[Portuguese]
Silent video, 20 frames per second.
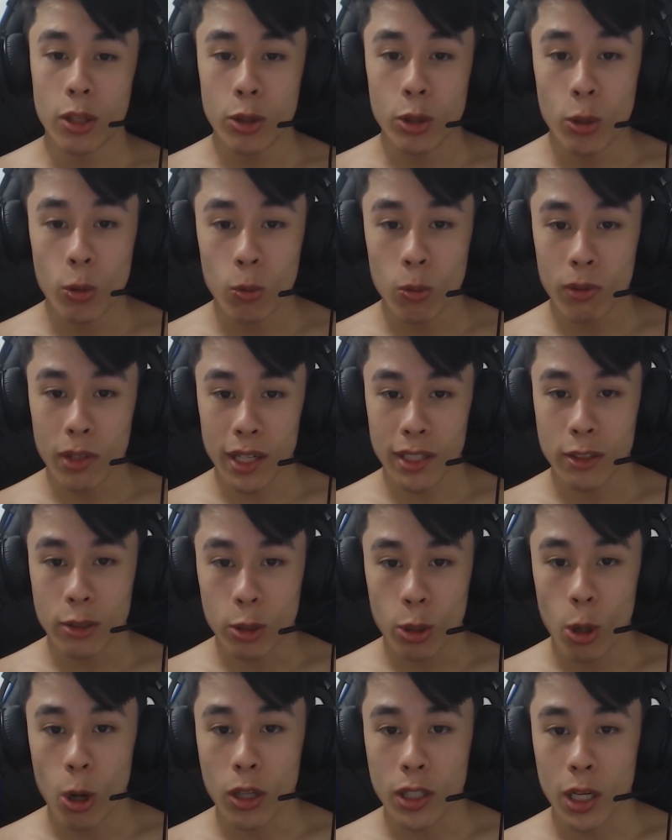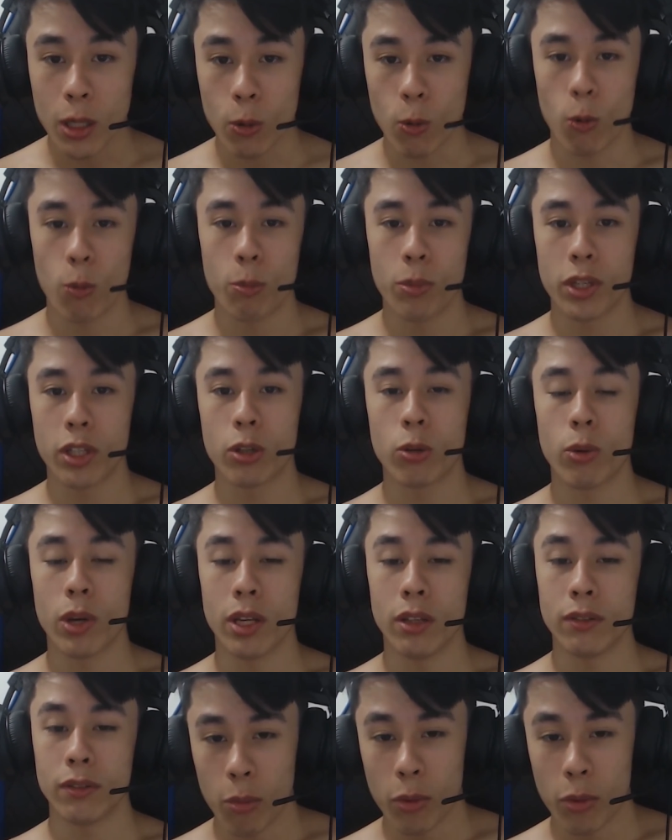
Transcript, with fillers: Nunca troca com o Big Wave.